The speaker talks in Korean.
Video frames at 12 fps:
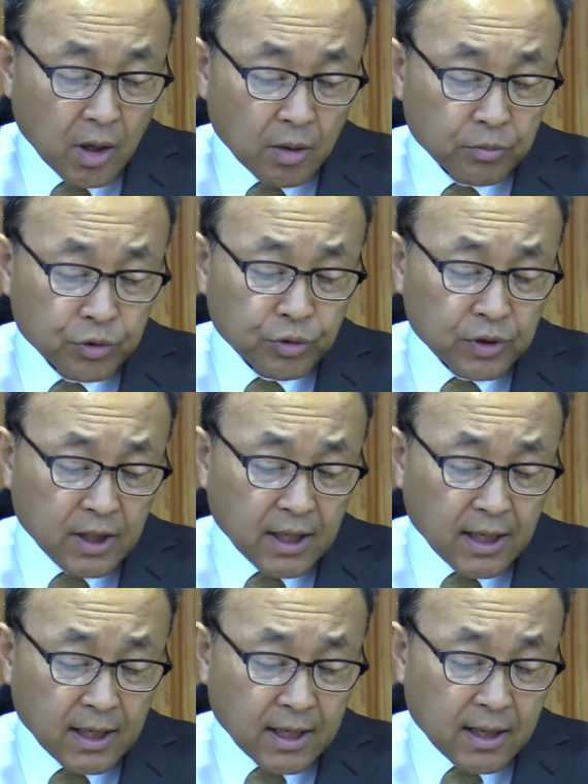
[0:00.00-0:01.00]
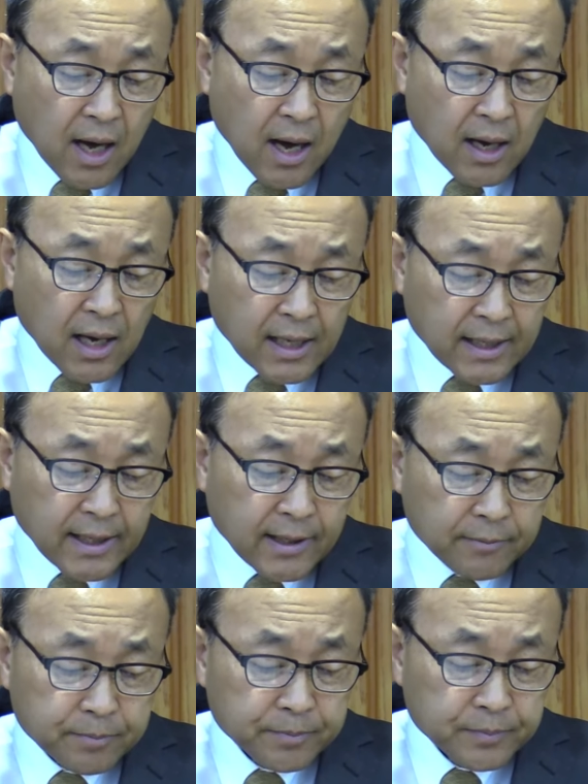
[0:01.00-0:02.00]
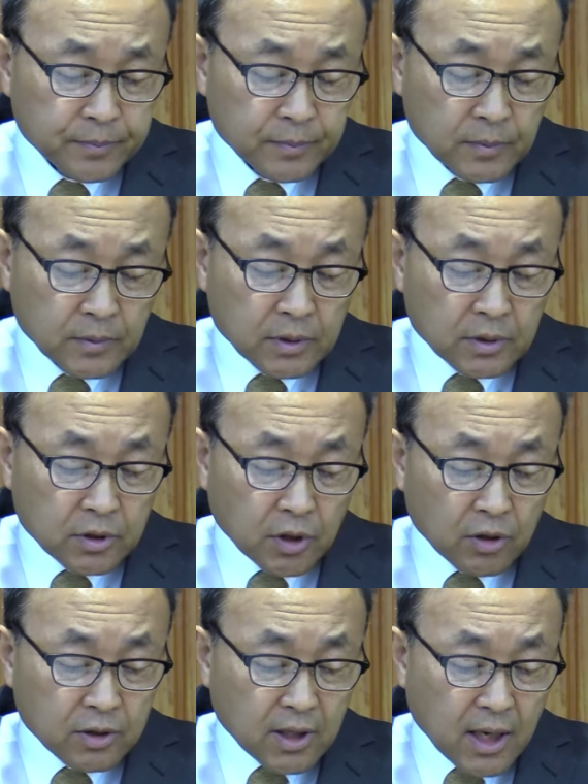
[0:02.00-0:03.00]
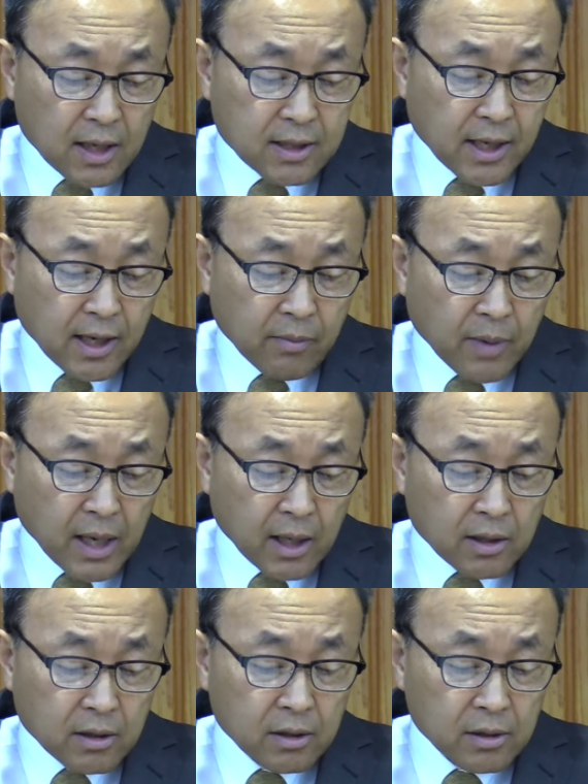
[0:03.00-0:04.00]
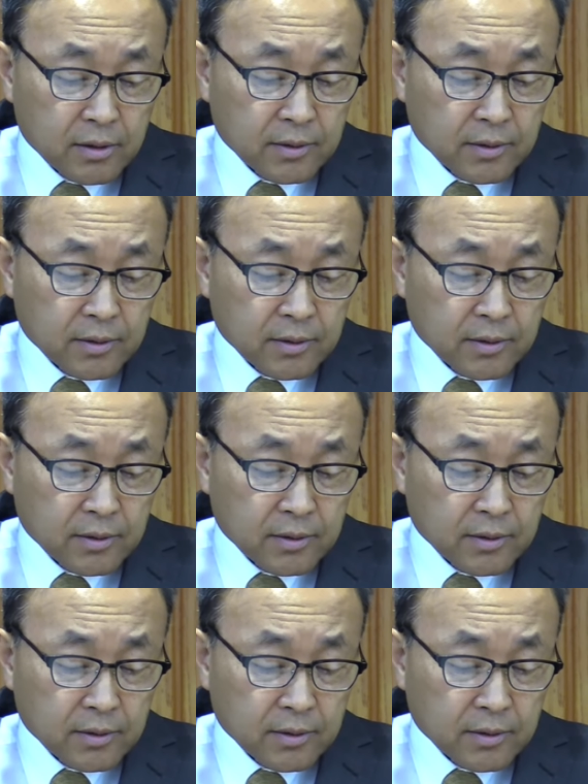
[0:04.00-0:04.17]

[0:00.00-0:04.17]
무슨 일이니까 하니 천사가 그에게 말하기를